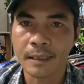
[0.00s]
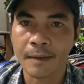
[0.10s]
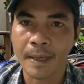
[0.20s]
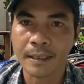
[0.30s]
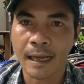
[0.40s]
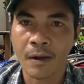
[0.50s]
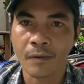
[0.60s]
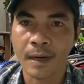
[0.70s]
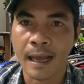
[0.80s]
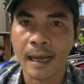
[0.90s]
là bắt đầu
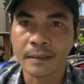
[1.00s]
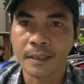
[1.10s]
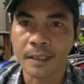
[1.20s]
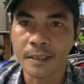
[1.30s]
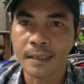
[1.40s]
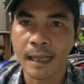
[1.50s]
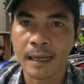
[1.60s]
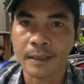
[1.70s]
là anh nghĩ là